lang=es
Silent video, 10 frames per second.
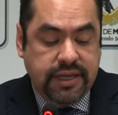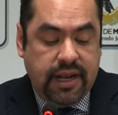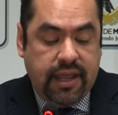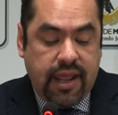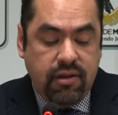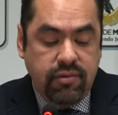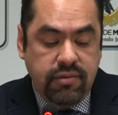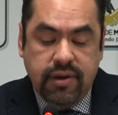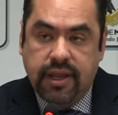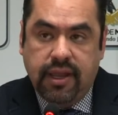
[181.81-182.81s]
declararon
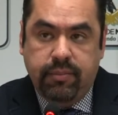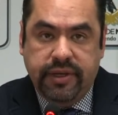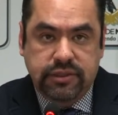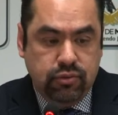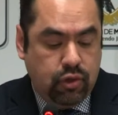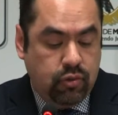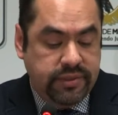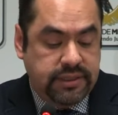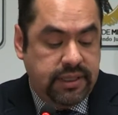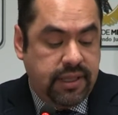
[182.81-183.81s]
que el presunto
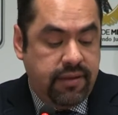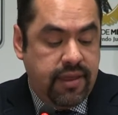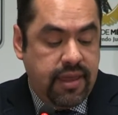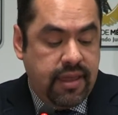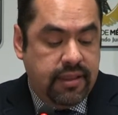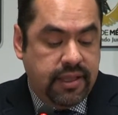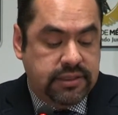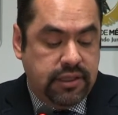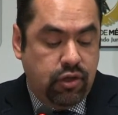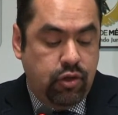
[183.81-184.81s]
homicida
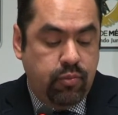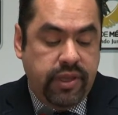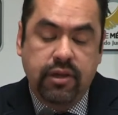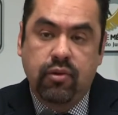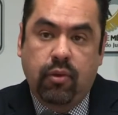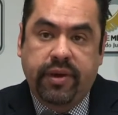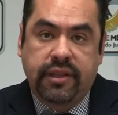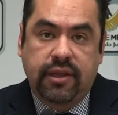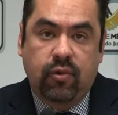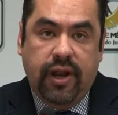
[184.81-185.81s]
descendió de un vehículo
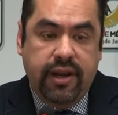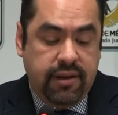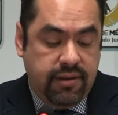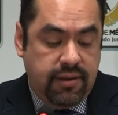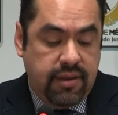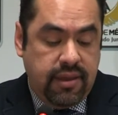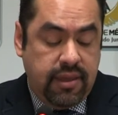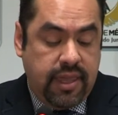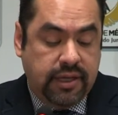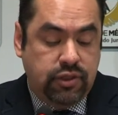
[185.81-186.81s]
particular
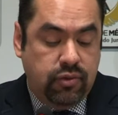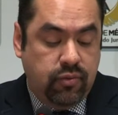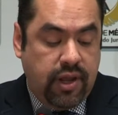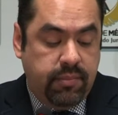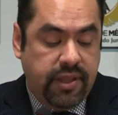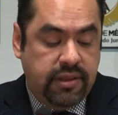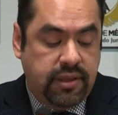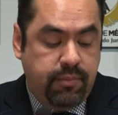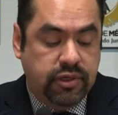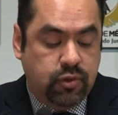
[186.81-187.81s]
y accionó un arma
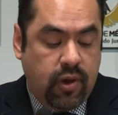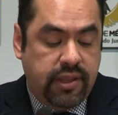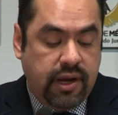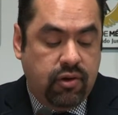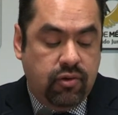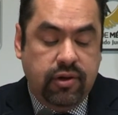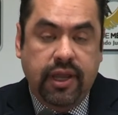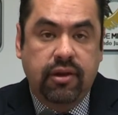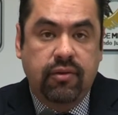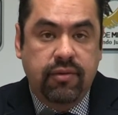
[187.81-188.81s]
tipo escuadra color
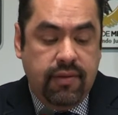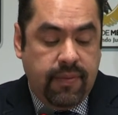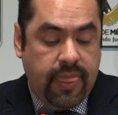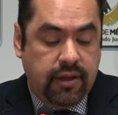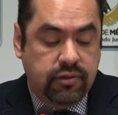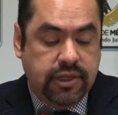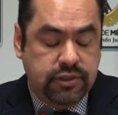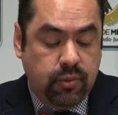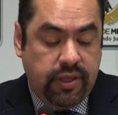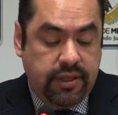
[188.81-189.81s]
negro contra
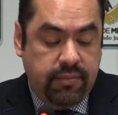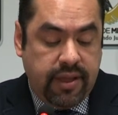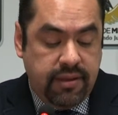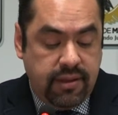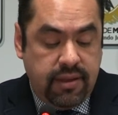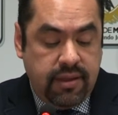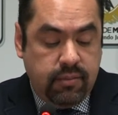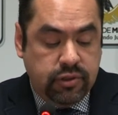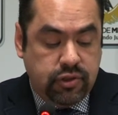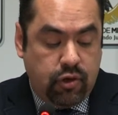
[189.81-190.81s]
su víctima.
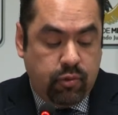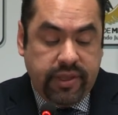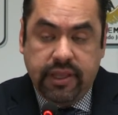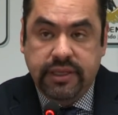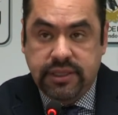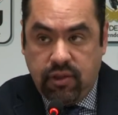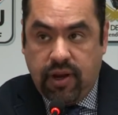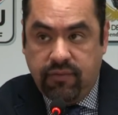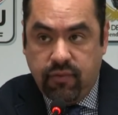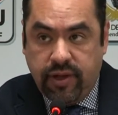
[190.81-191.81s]
Posteriormente se dio
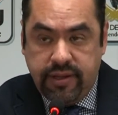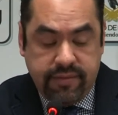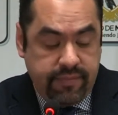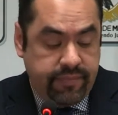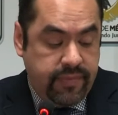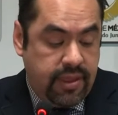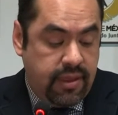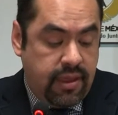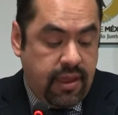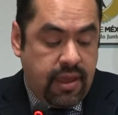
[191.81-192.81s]
a la fuga.
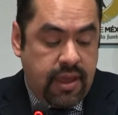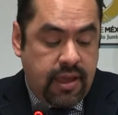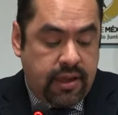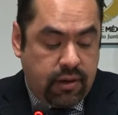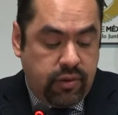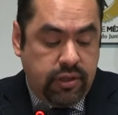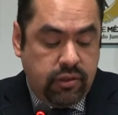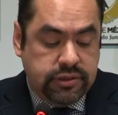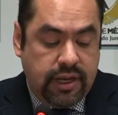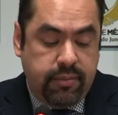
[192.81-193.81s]

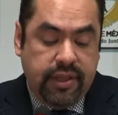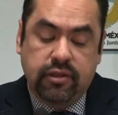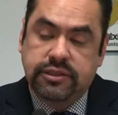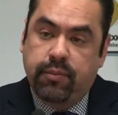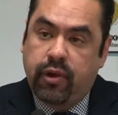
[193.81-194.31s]
Reunidos los elementos de